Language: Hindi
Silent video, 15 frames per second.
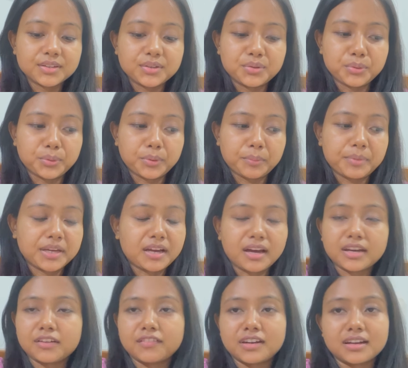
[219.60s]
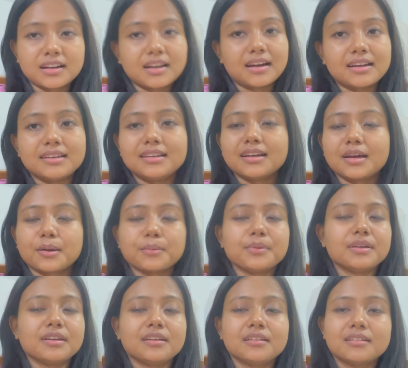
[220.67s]
तो अभी खाना वाना खा लिया
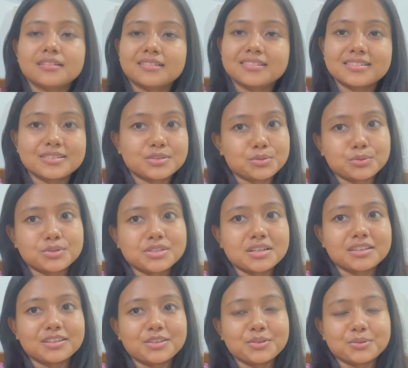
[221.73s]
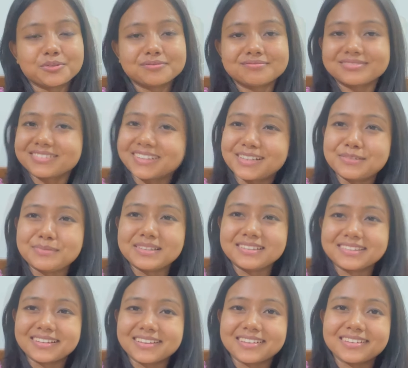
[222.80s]
अभी सो जाती हूँ कल
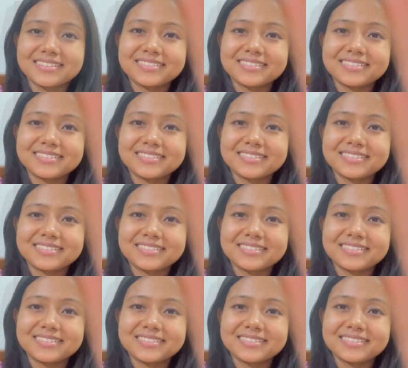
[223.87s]
मिलते हैं